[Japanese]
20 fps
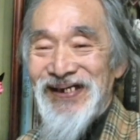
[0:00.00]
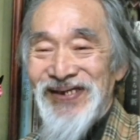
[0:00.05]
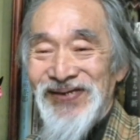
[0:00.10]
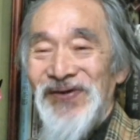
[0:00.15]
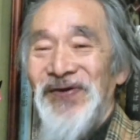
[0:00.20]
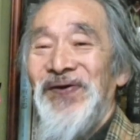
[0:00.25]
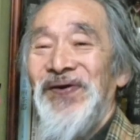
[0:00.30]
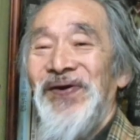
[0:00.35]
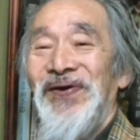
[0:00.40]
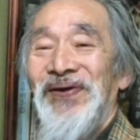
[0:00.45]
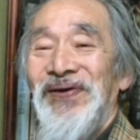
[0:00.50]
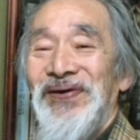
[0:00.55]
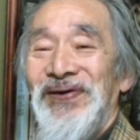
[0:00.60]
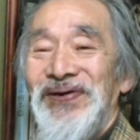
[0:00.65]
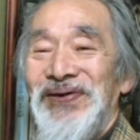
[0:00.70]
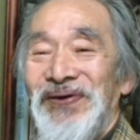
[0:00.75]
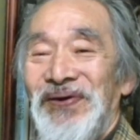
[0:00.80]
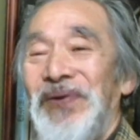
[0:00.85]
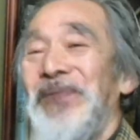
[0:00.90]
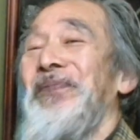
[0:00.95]
と
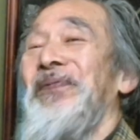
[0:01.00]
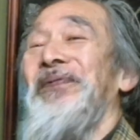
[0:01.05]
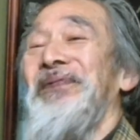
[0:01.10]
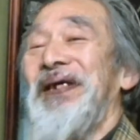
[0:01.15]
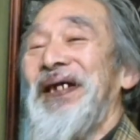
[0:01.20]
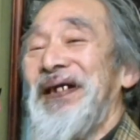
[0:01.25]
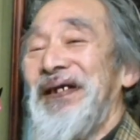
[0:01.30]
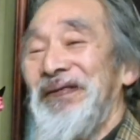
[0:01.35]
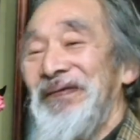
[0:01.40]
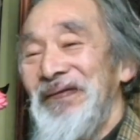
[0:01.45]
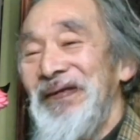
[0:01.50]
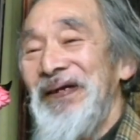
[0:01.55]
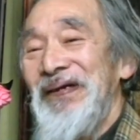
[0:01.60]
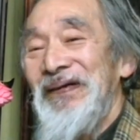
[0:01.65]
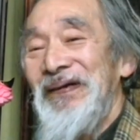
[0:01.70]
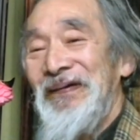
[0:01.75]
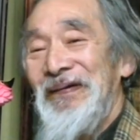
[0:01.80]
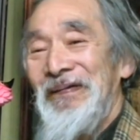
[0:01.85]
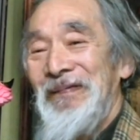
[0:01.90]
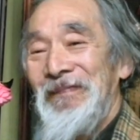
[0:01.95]
思うねんけどね。
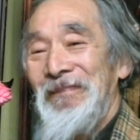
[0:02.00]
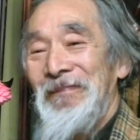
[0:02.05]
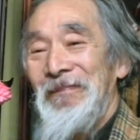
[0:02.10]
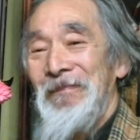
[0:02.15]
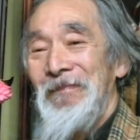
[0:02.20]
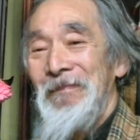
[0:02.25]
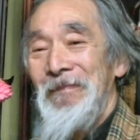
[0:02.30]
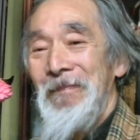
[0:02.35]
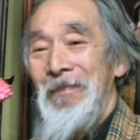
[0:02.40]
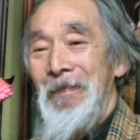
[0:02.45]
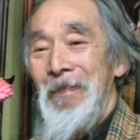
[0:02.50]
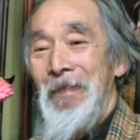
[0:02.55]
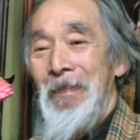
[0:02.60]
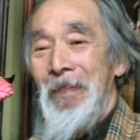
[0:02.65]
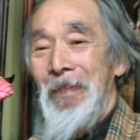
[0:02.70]
あでもそれやったら